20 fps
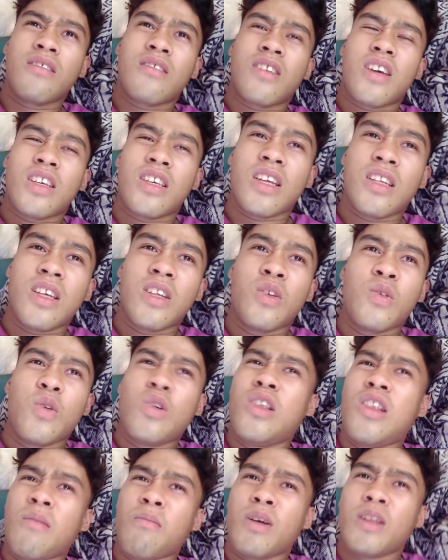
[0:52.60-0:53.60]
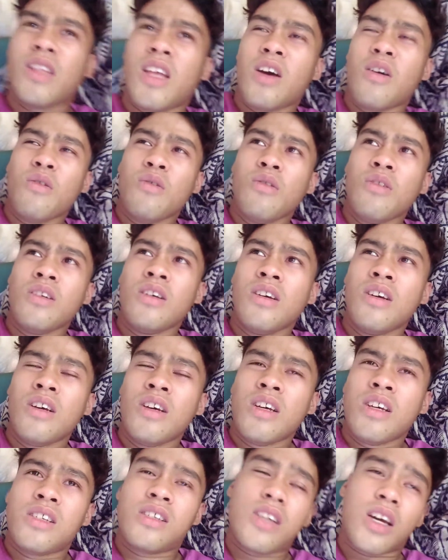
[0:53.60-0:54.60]
Kisa tinuod lang bitaw,
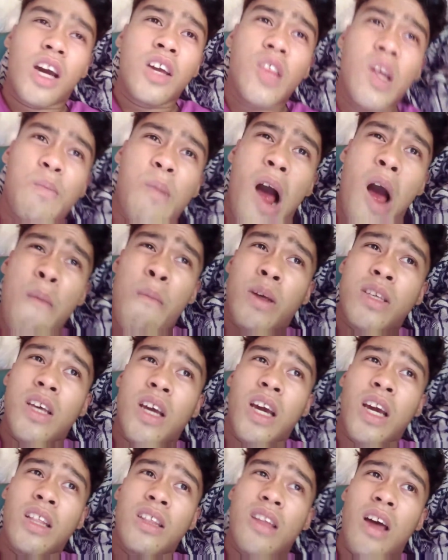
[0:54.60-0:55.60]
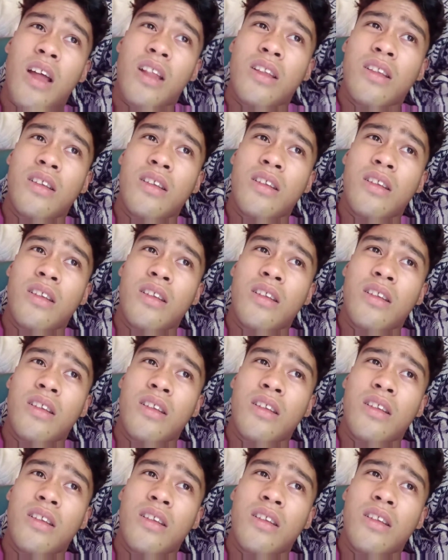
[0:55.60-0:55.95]
sakit ba ang masakitan?